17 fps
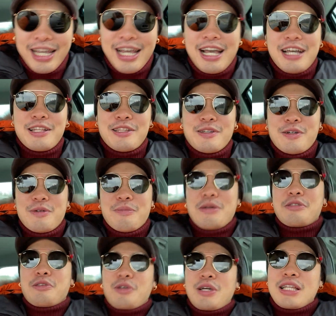あの、
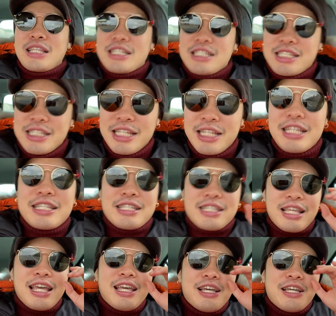まあ、そういう形でです
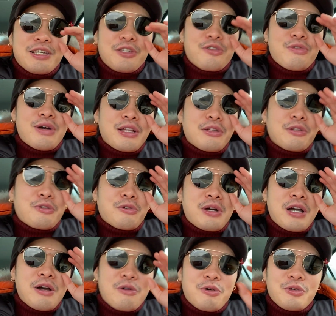ね、今日は動
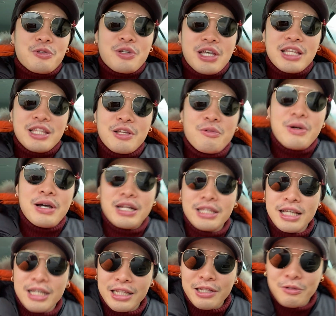画をこの辺で終わり
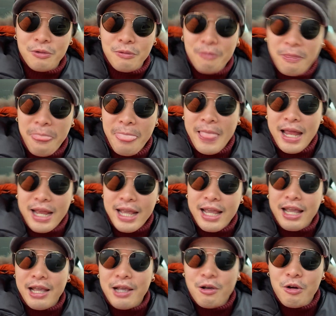たいなと
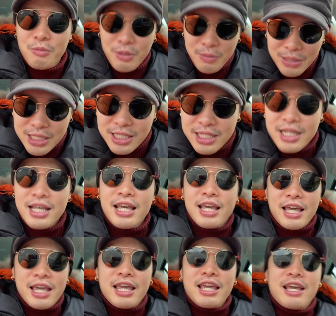思います。は
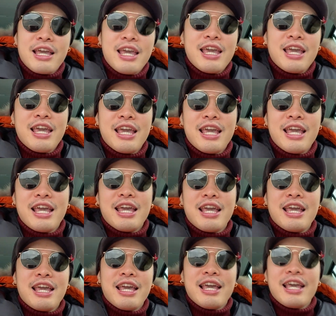い。
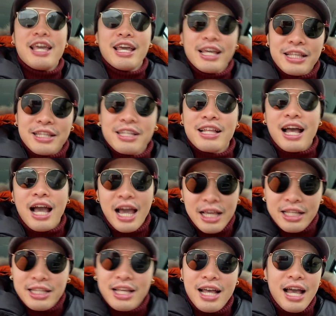えー、へいってた。は
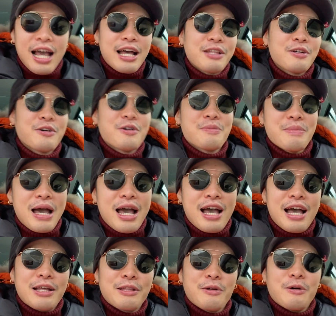い。あの、ま
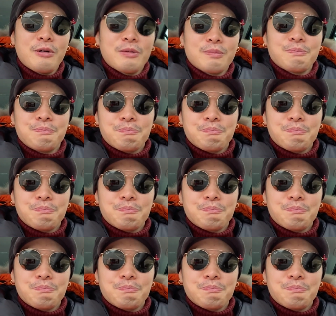あ、あの、